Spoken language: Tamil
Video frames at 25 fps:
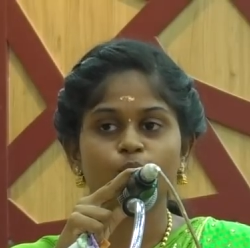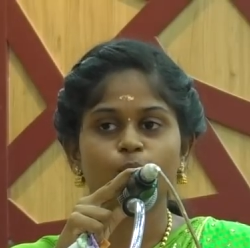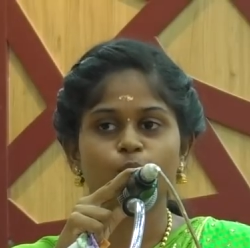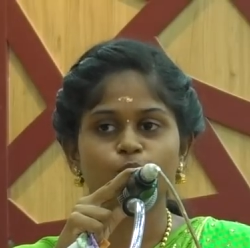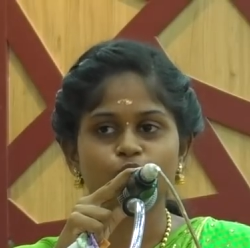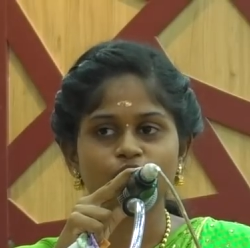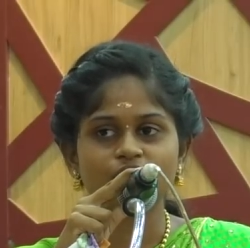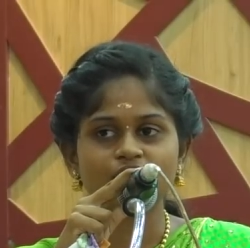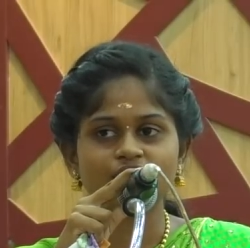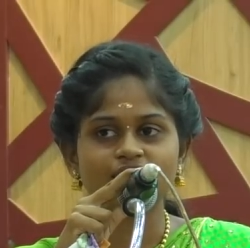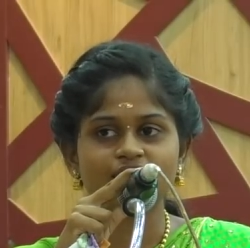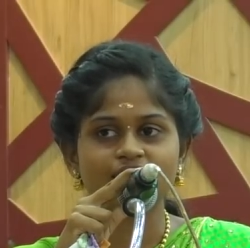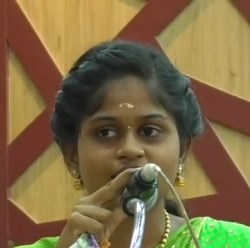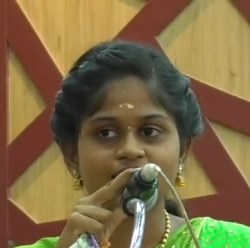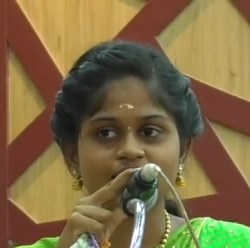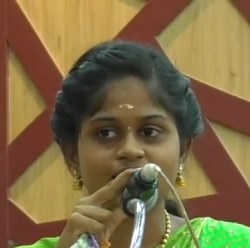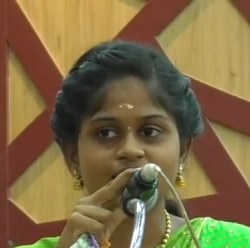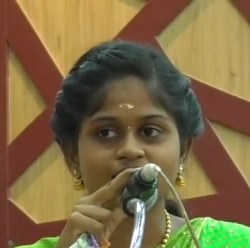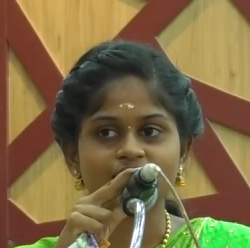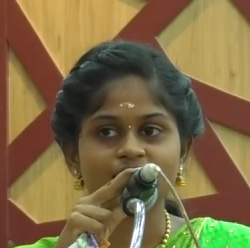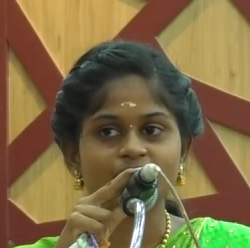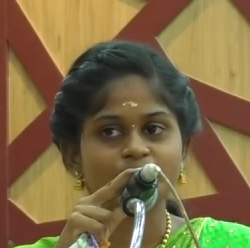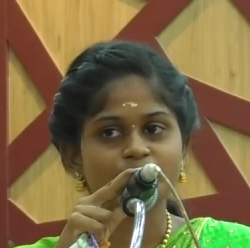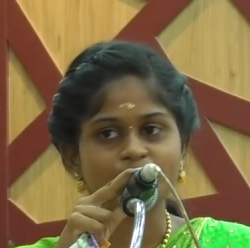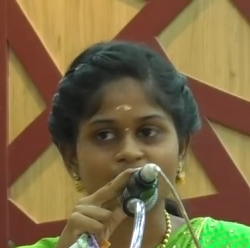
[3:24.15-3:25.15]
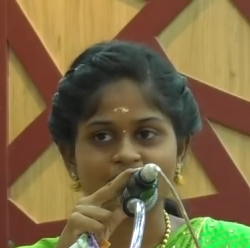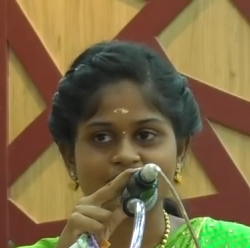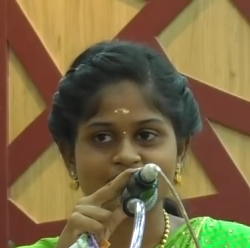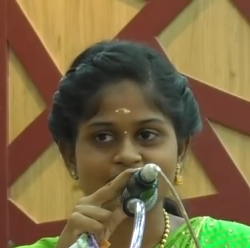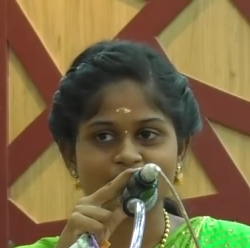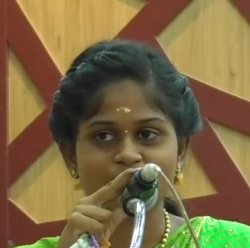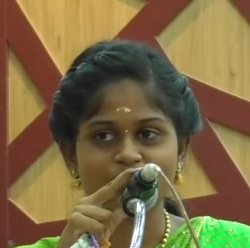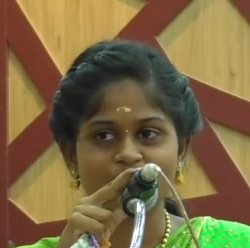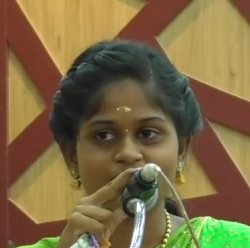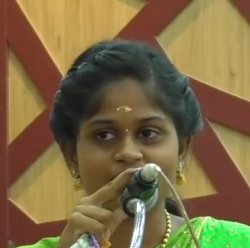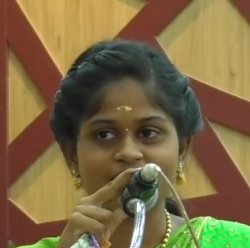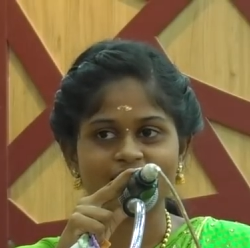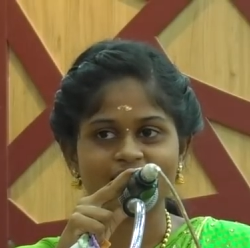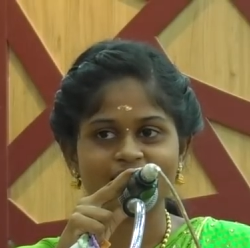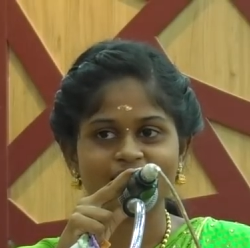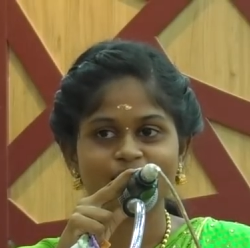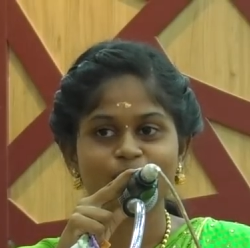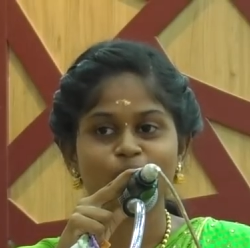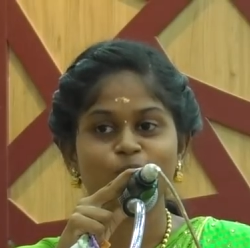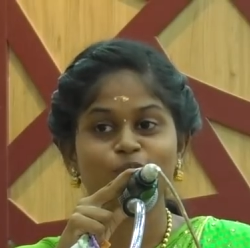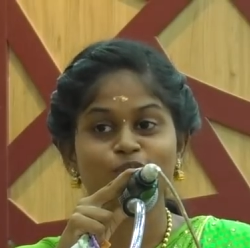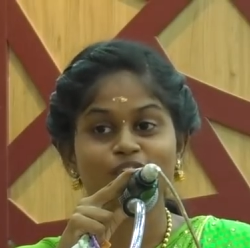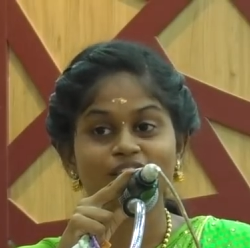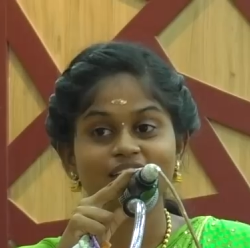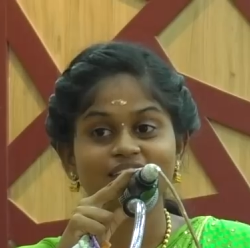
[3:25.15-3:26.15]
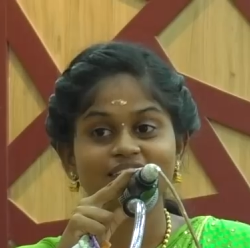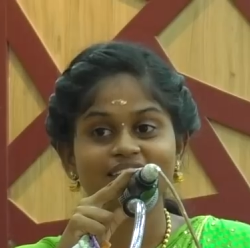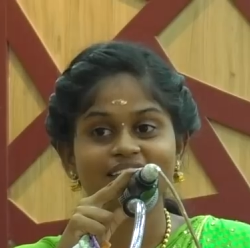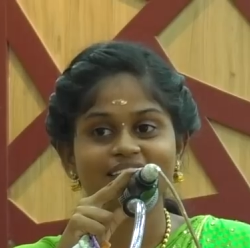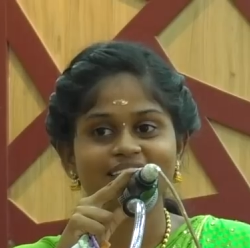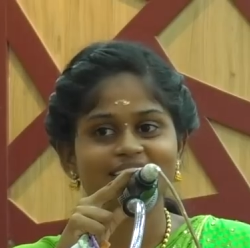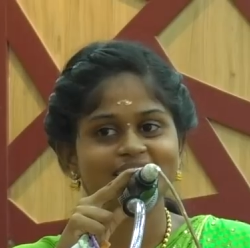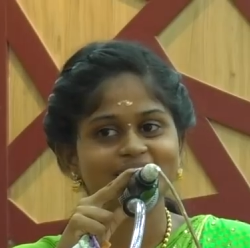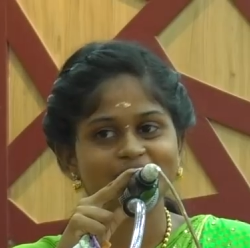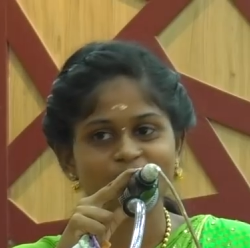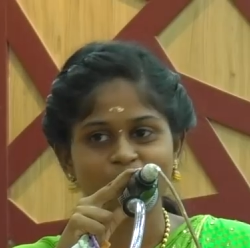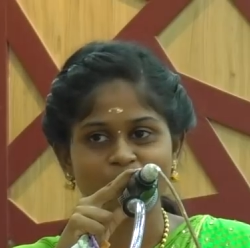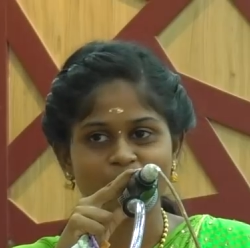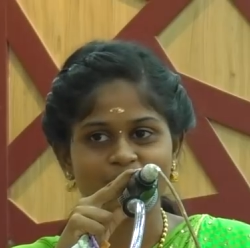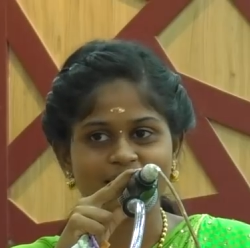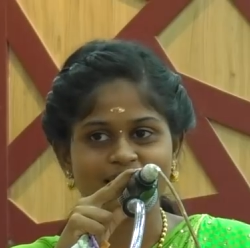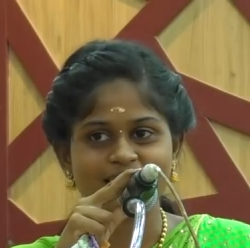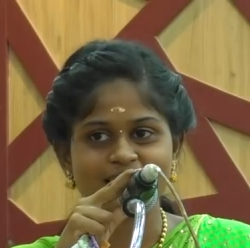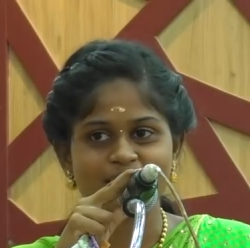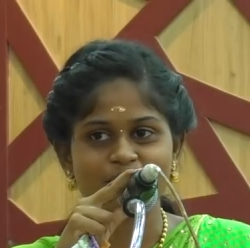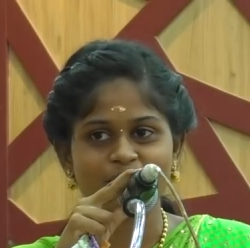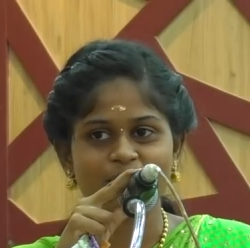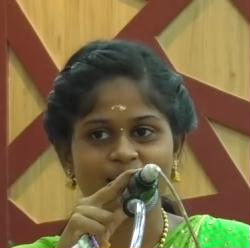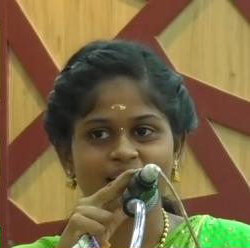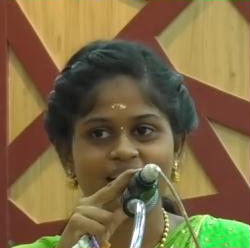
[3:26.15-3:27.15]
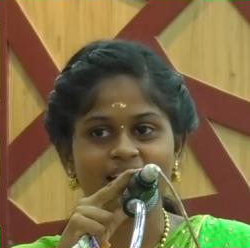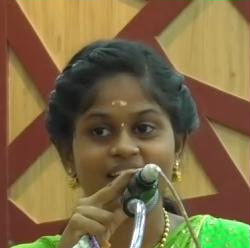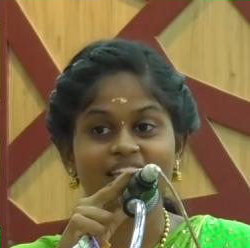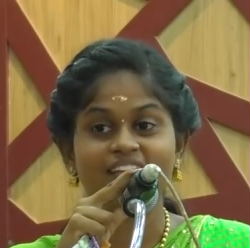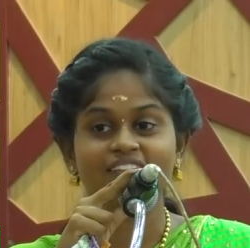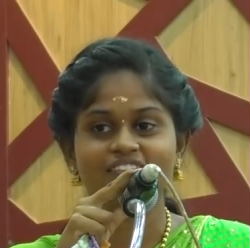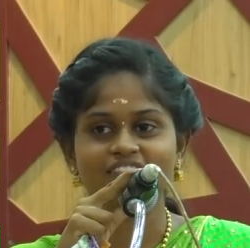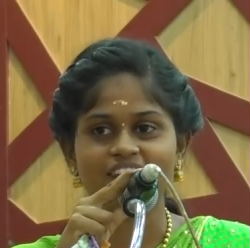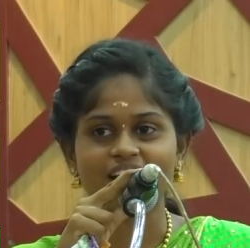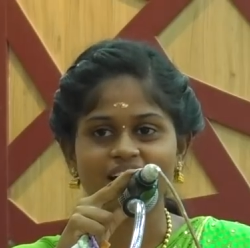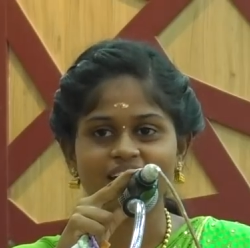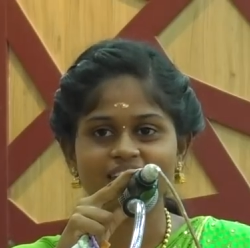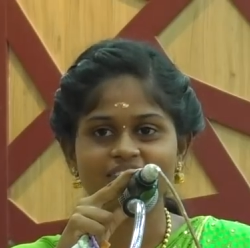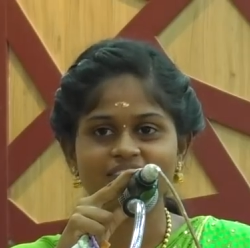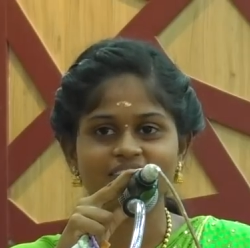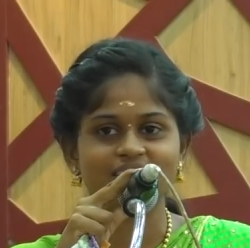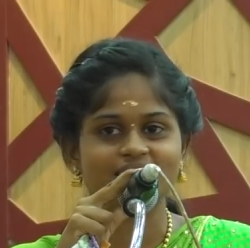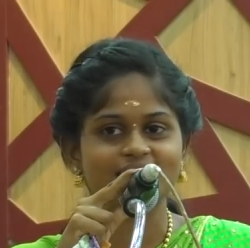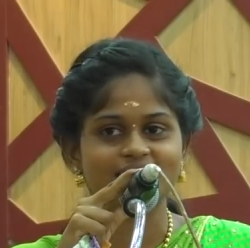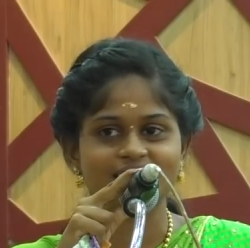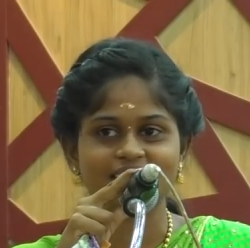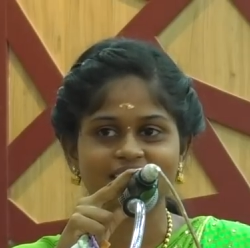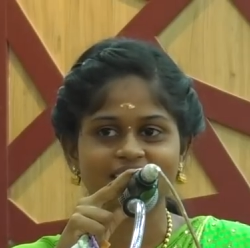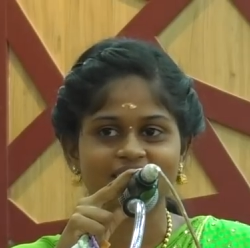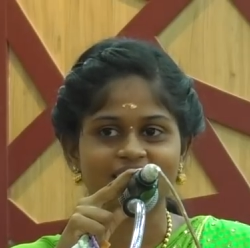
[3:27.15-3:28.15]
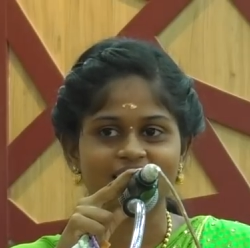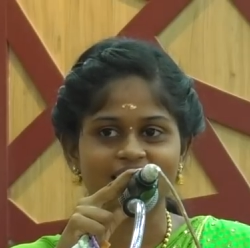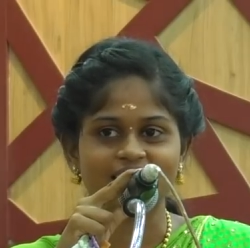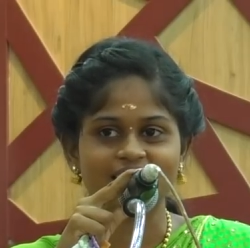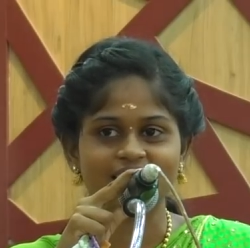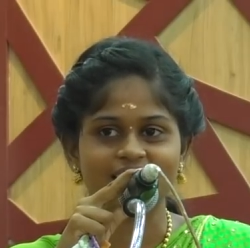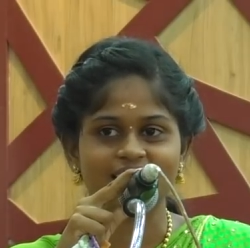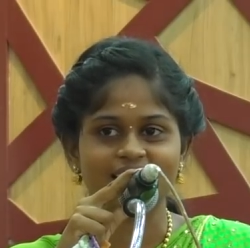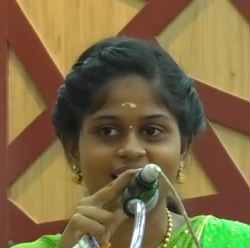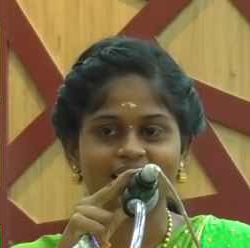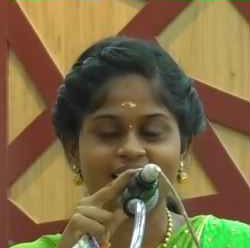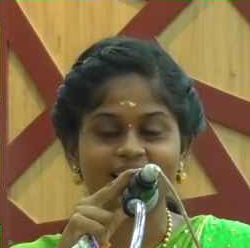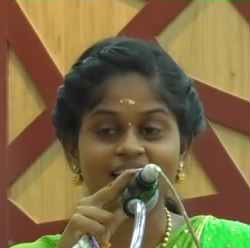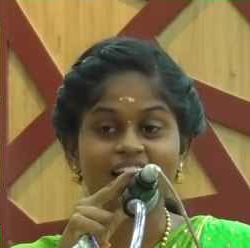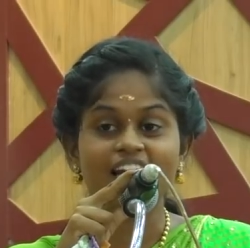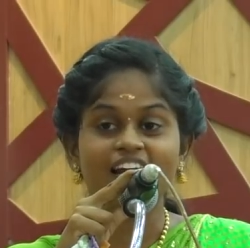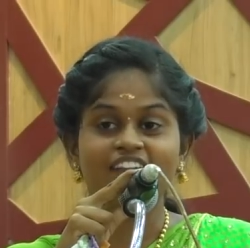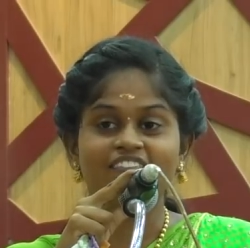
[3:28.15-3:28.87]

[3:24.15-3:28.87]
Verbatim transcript: முதல்வருக்கு பஞ்சமில்லை முதல்வருக்கு பஞ்சமில்லை வாழ்வதற்கு வழி இல்லை